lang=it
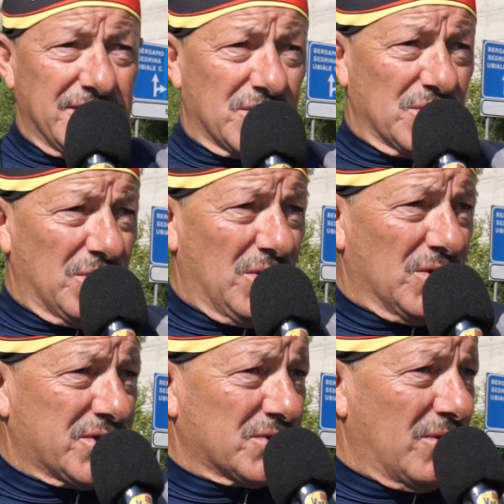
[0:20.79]
c'è solo,
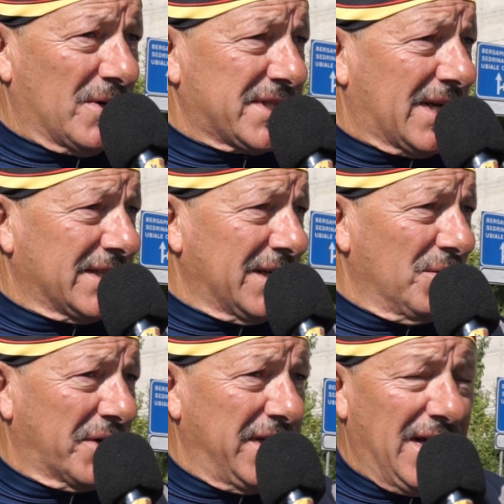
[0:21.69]
solo, questa
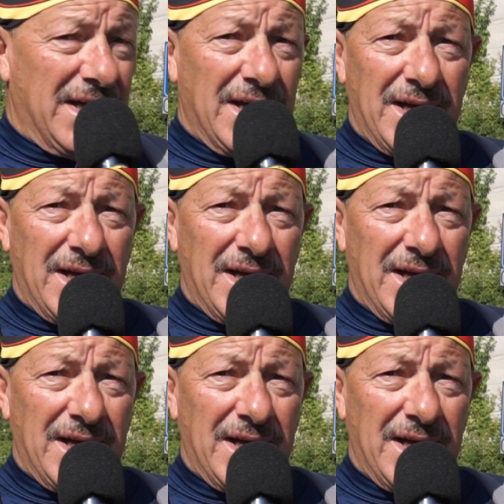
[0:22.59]
categoria,